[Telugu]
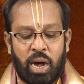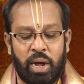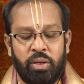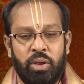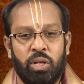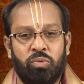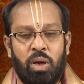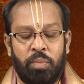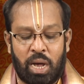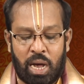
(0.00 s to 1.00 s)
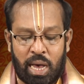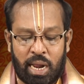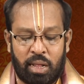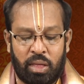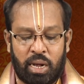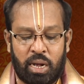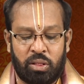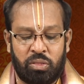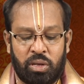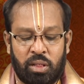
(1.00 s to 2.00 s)
ఆంజనేయ స్వామి ఆరాధన
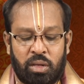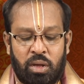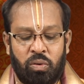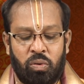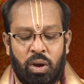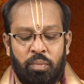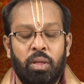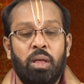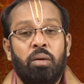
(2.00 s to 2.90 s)
అత్యంత అనుకూలం